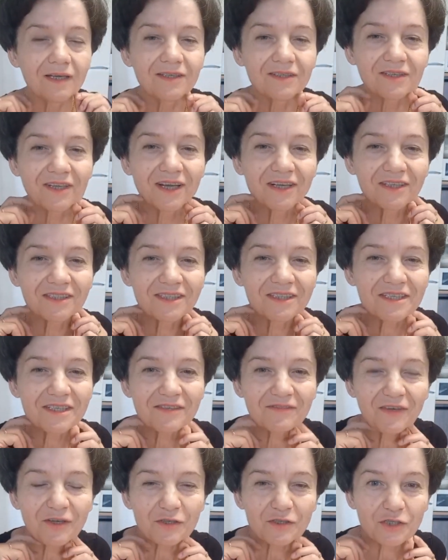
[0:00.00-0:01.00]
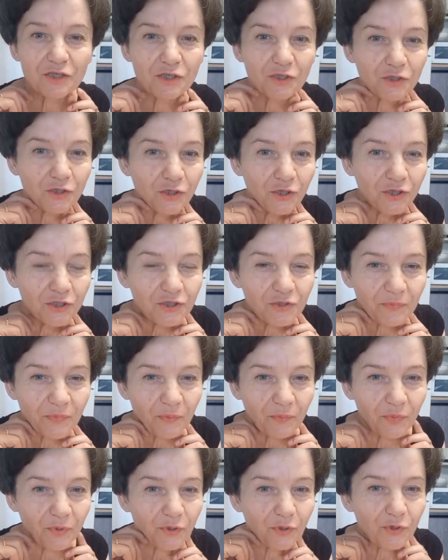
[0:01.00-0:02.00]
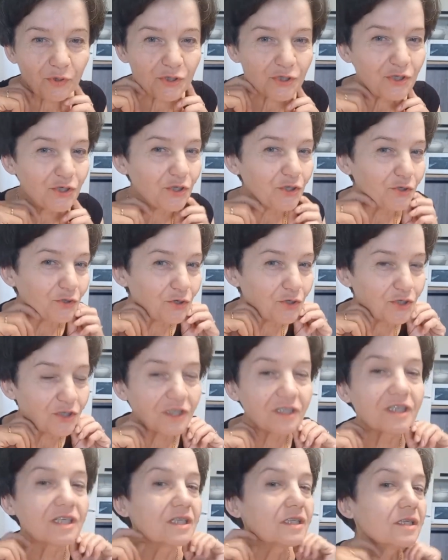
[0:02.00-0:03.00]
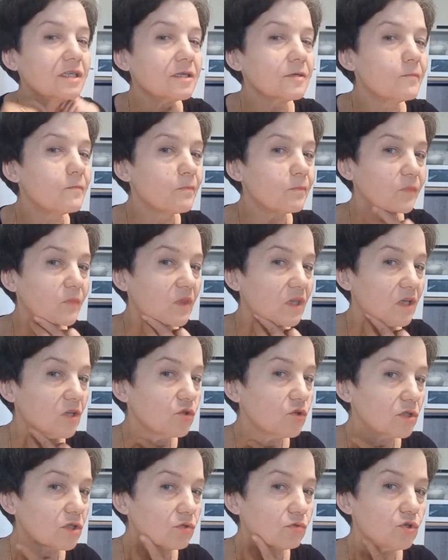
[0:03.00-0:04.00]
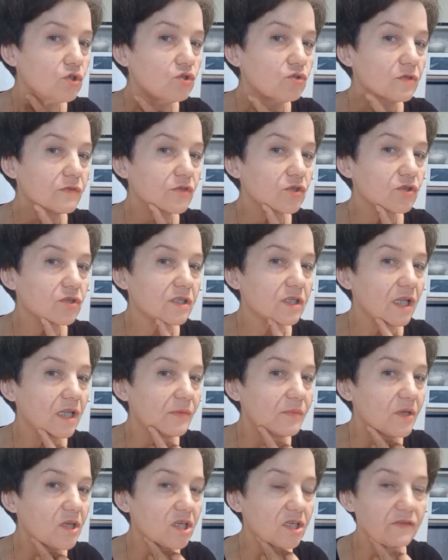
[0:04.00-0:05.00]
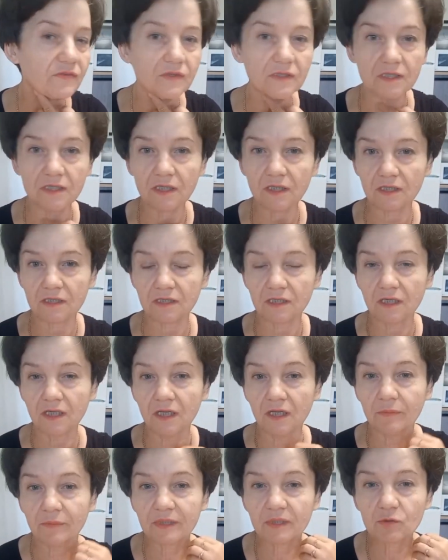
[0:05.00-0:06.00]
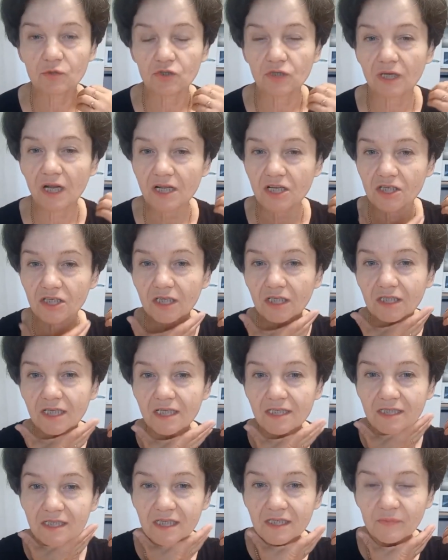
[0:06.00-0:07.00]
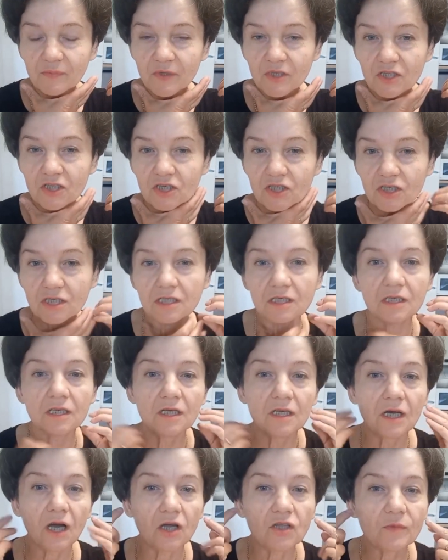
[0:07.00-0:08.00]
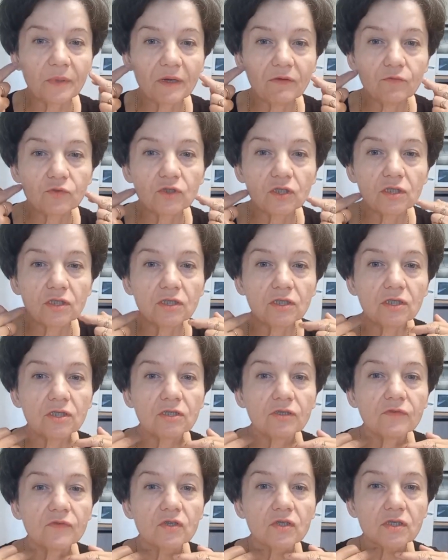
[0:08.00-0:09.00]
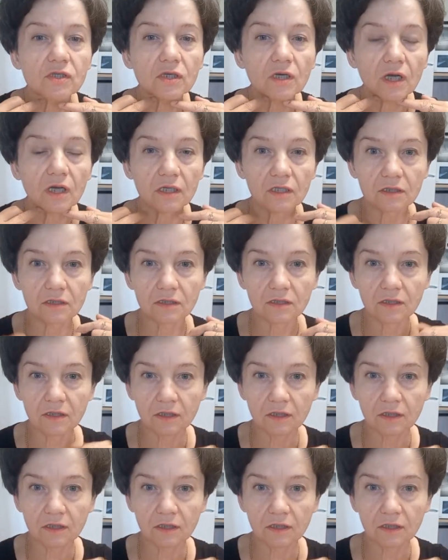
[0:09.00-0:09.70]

как это называются они, типа бульдожьи щечки такие. И то такое чувство, что стало меньше висеть. Потому что раньше, когда здесь был жир, они прям вот такие нависали.